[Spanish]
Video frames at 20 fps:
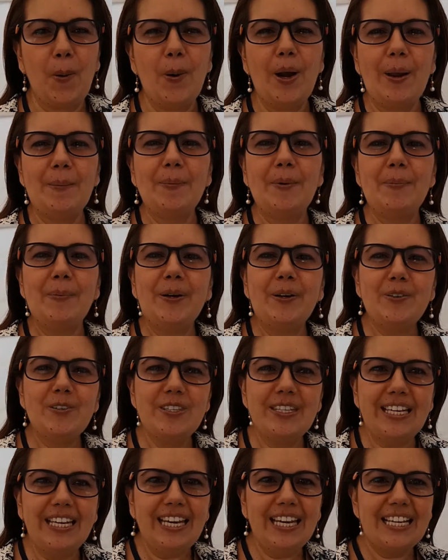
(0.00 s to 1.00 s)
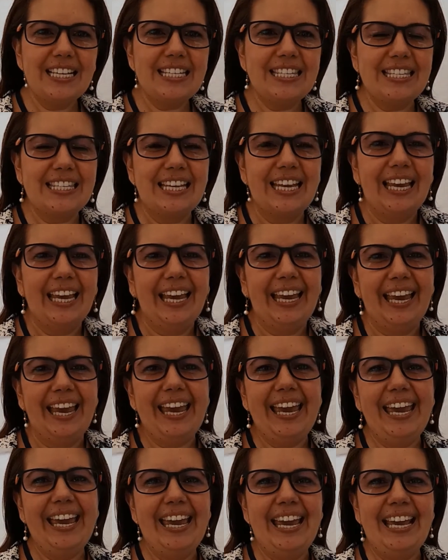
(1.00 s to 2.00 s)
Hola, muy buenos días.
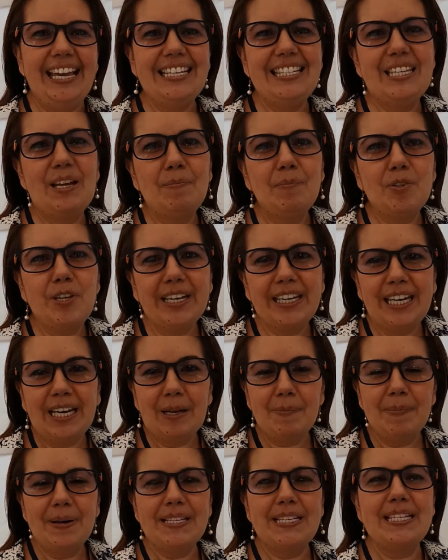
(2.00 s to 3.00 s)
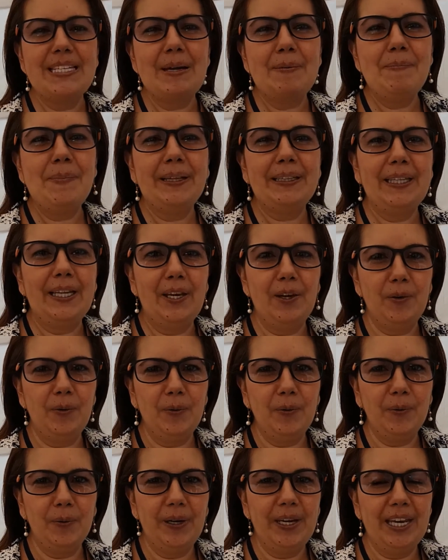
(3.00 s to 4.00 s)
Eh, estamos aquí en la Plaza San
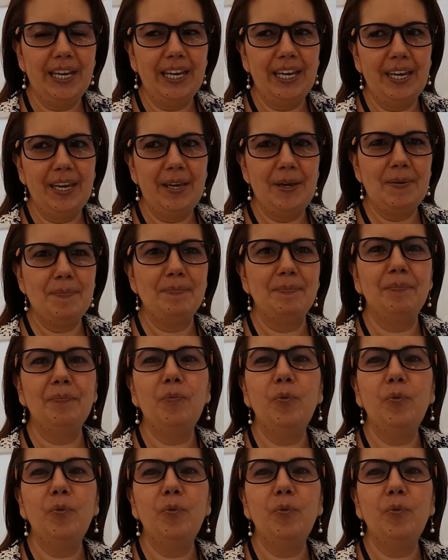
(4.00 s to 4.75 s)
Mateo eh,